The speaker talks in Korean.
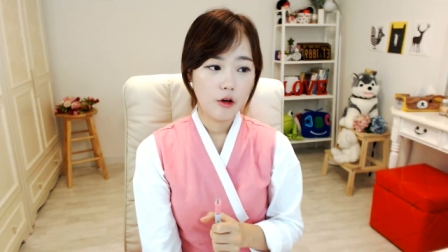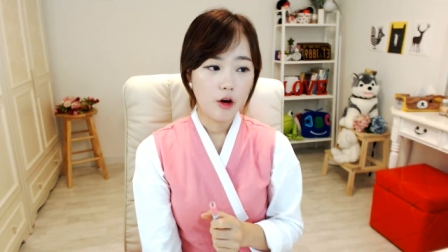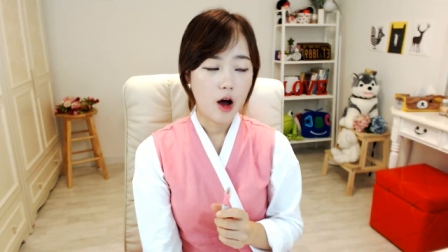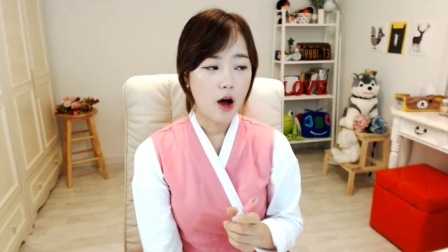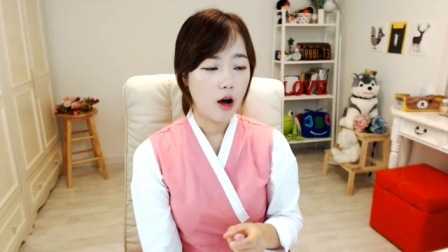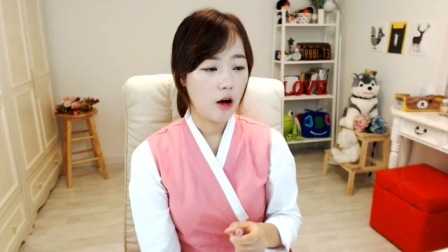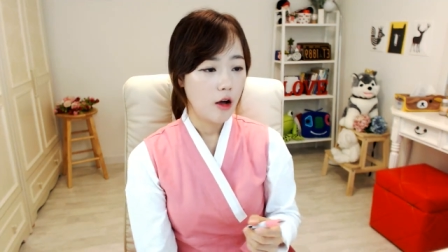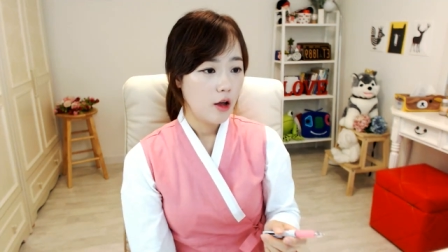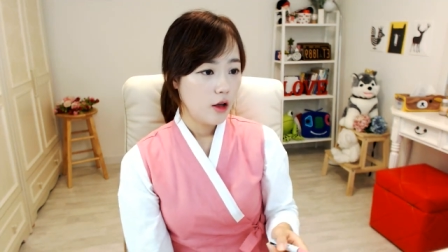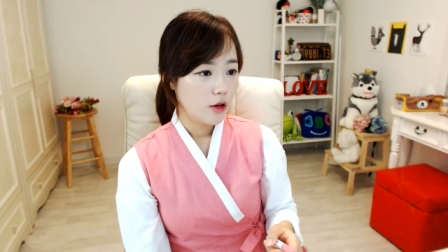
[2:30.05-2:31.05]
아
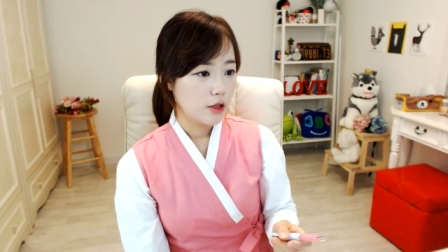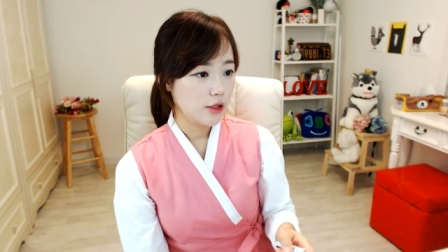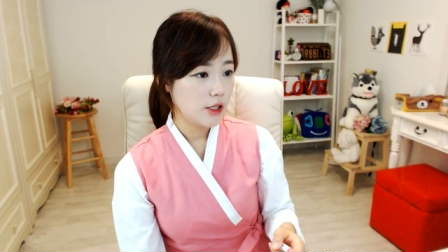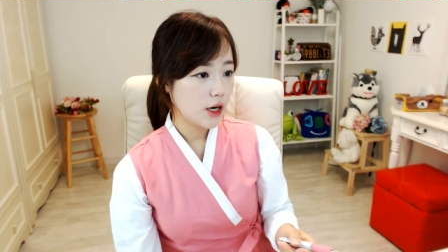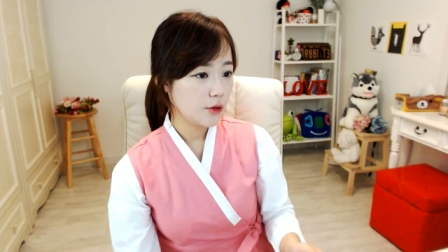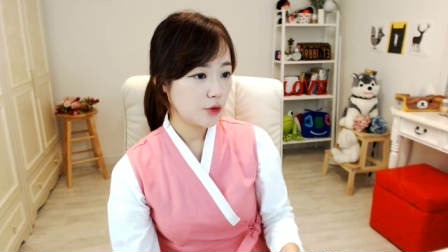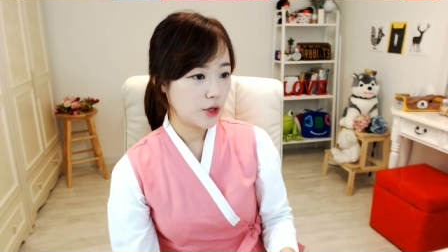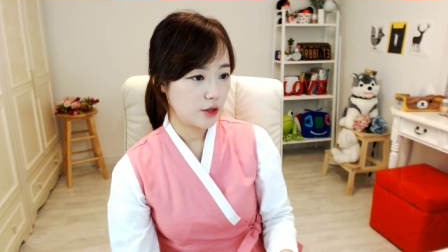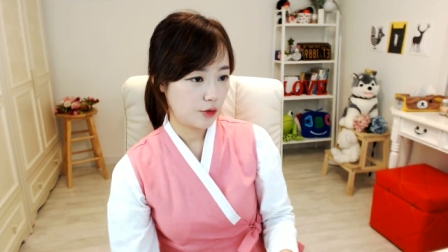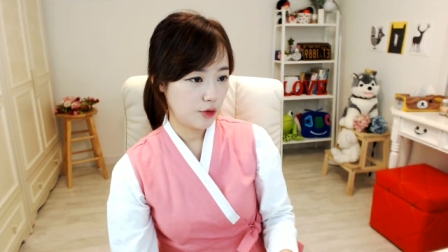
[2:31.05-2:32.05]
일제강점기에
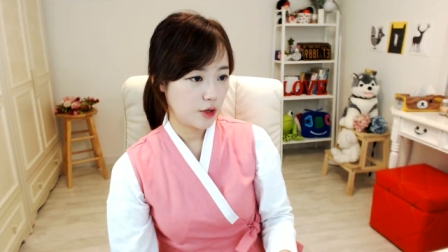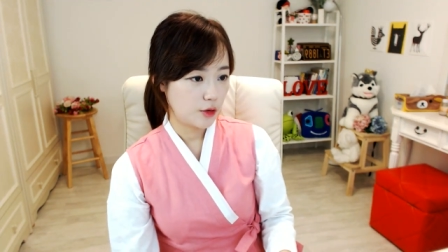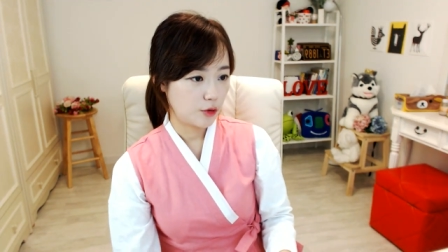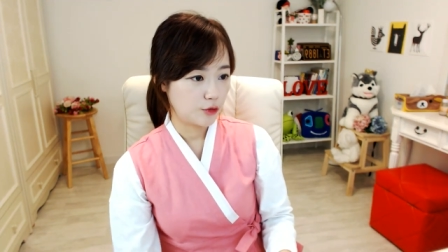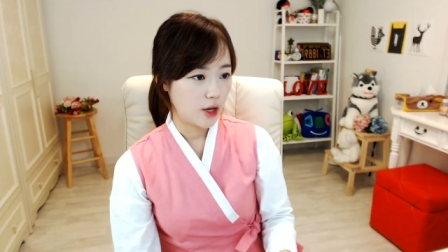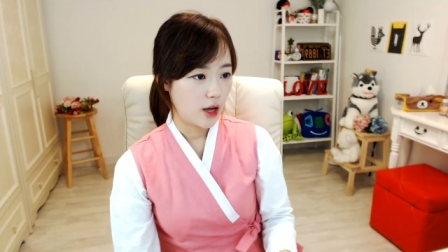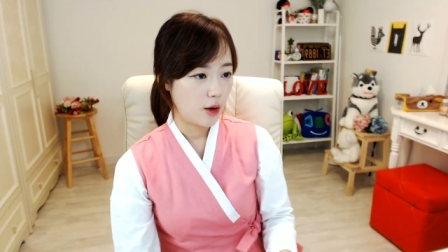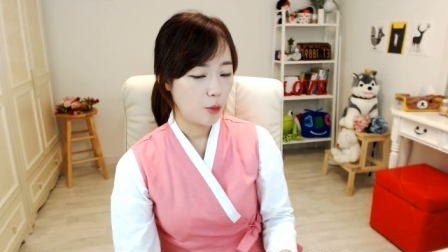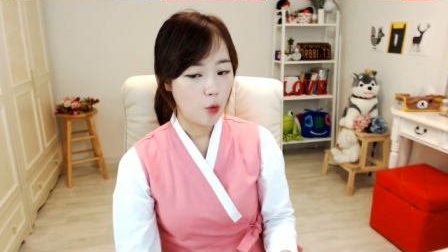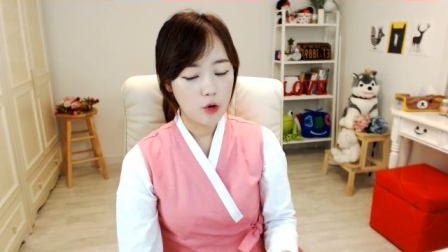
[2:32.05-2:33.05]
그런 일이 있었구나.
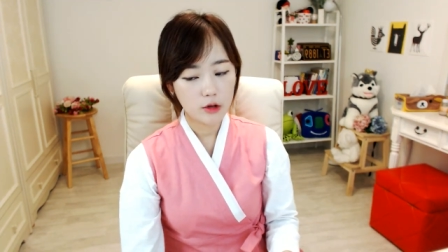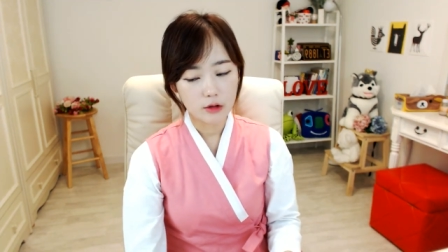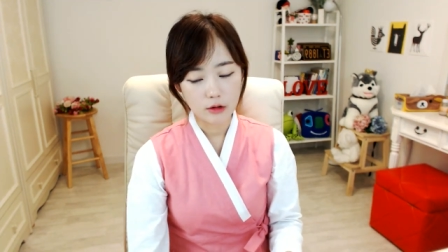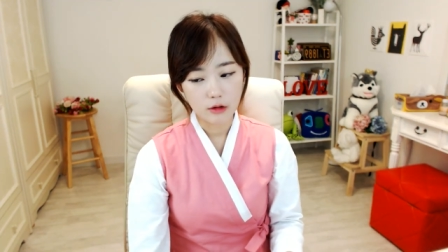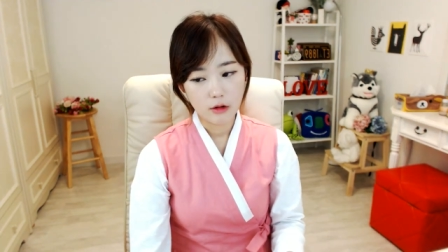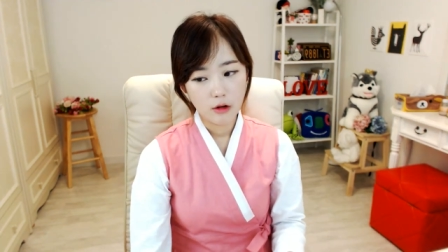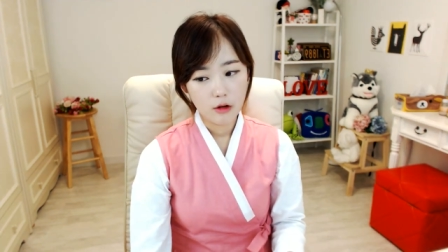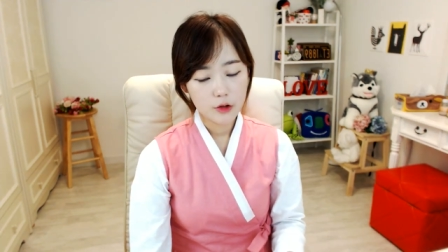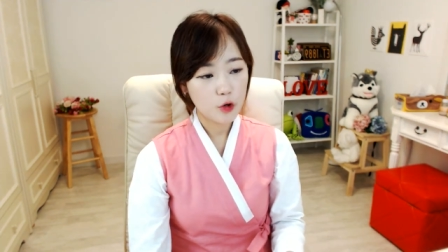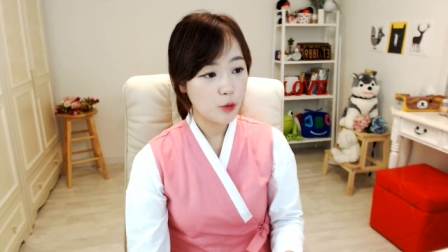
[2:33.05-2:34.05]
뭐 혹은
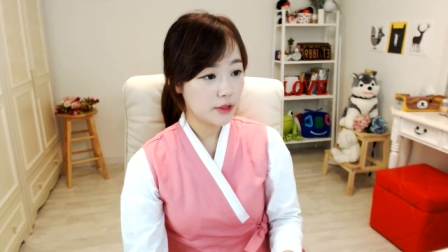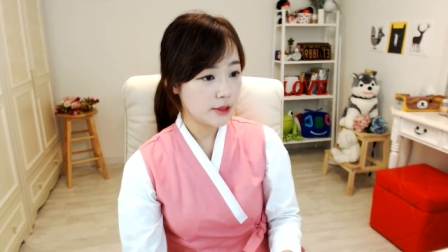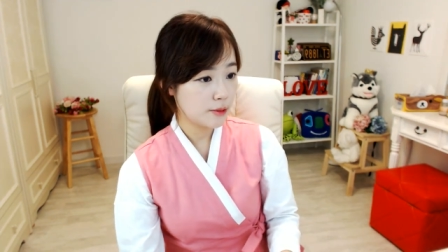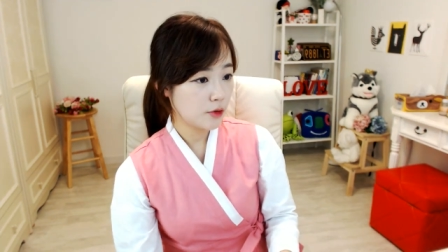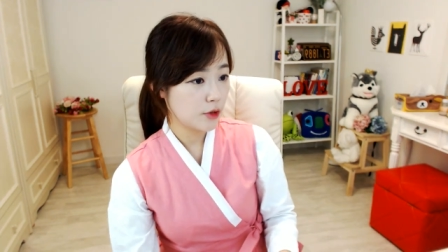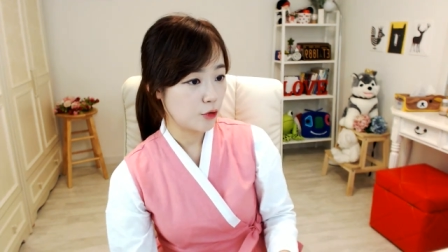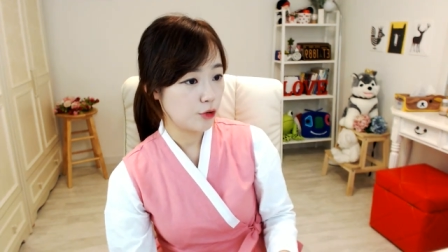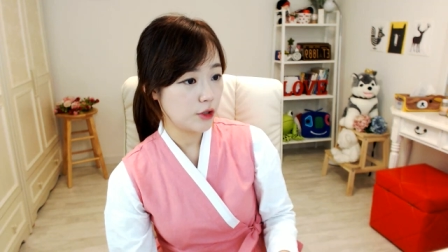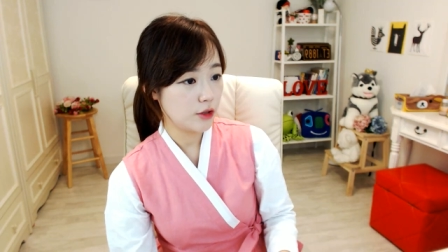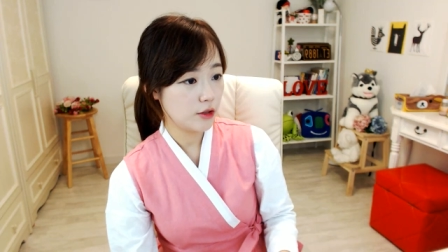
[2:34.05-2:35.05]
1970년대
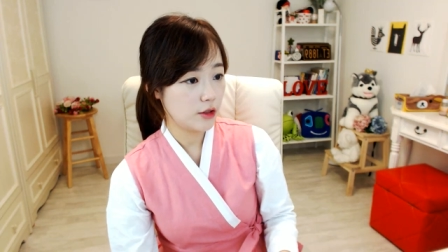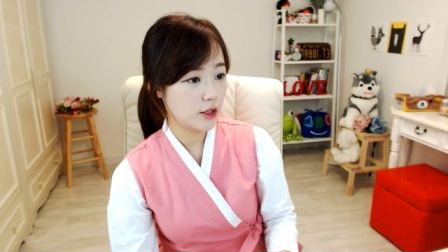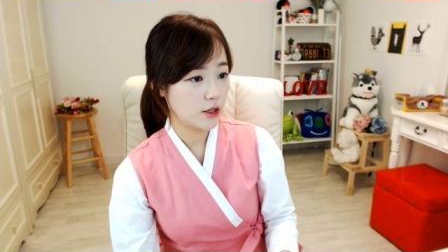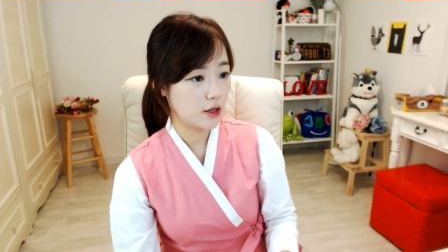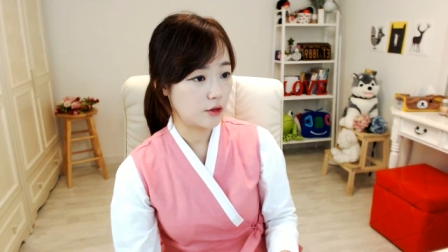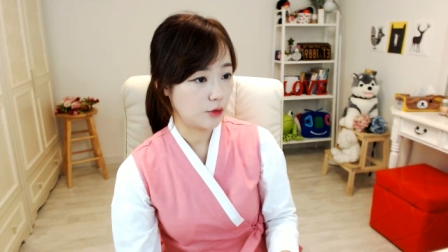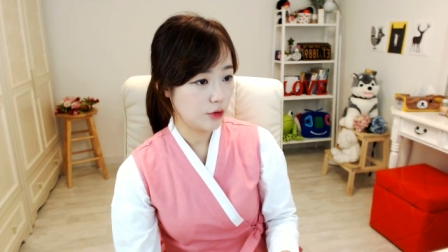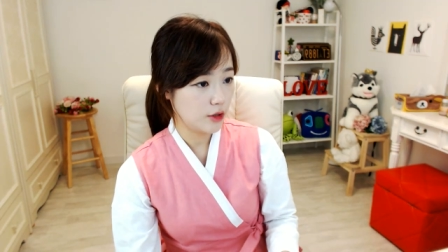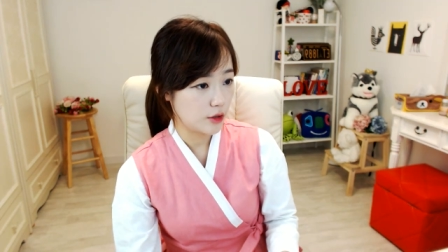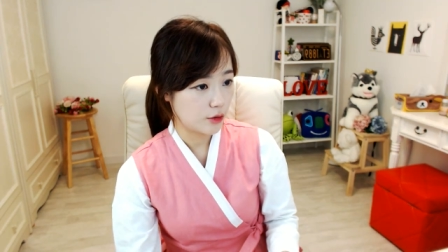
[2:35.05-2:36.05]
유신 체제가 그런
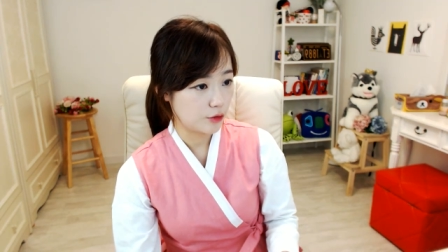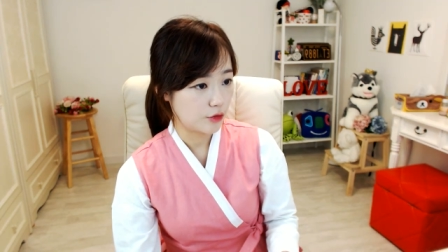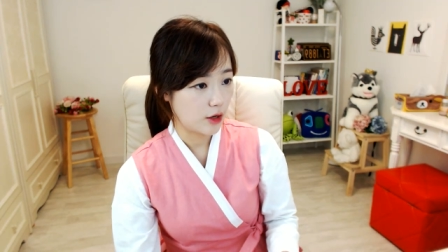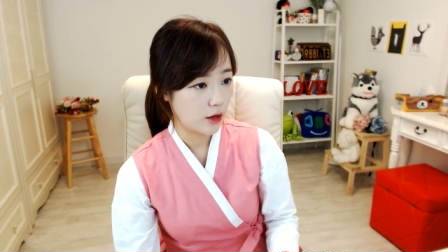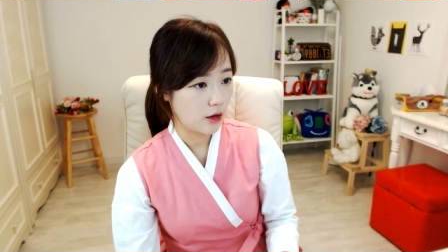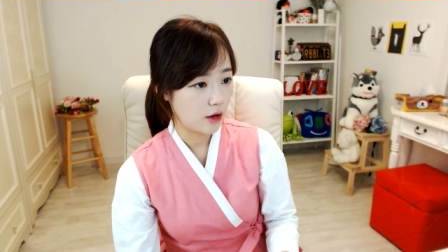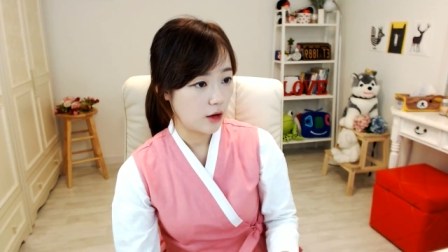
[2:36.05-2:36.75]
일이 있었구나.